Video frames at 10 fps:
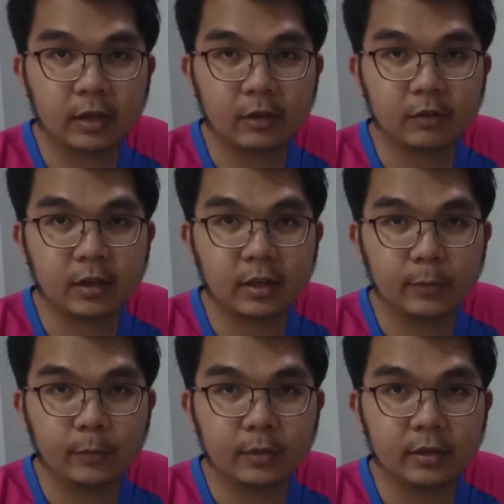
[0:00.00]

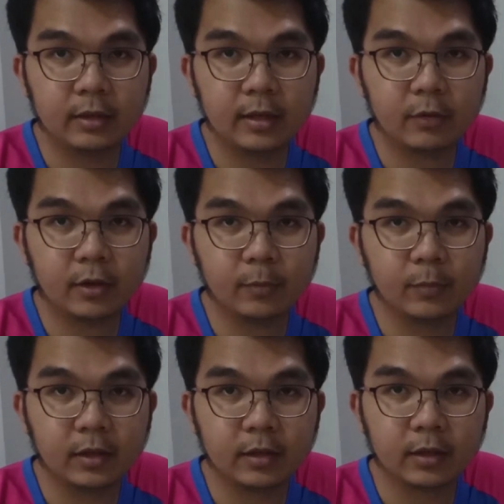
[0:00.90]
kasi hindi ako
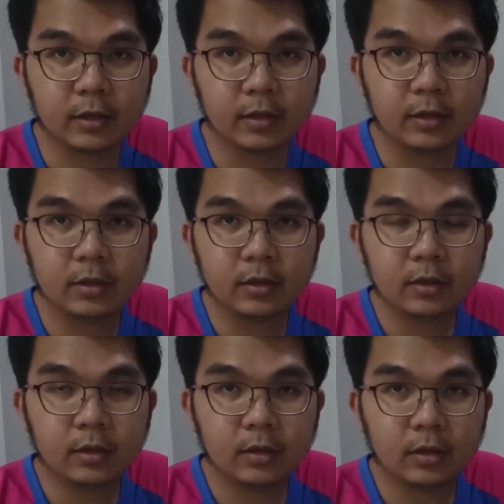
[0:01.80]
nakabili ng
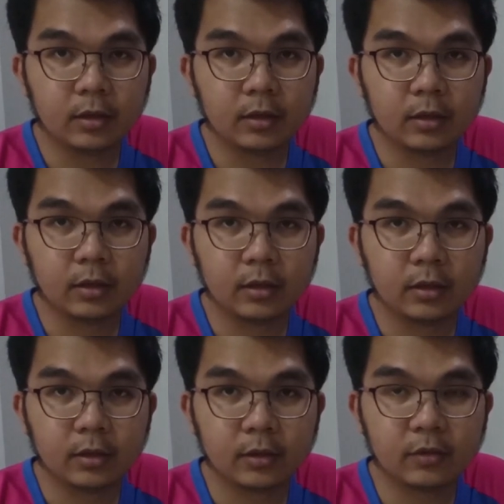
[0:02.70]

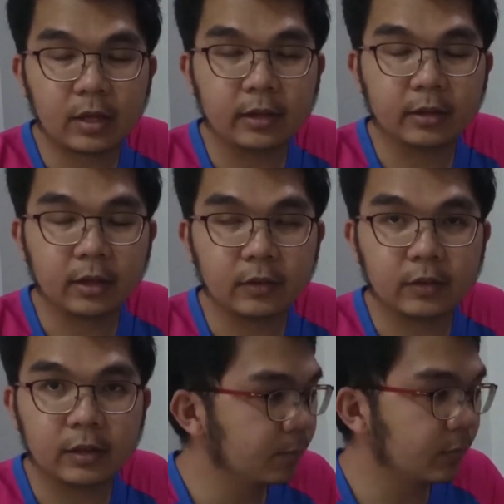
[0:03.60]
uh, salad
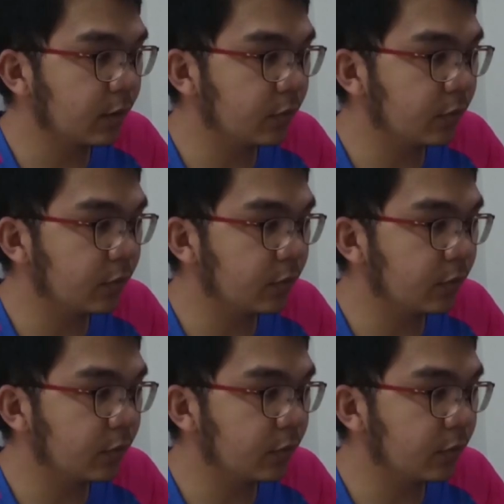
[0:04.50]
dressing.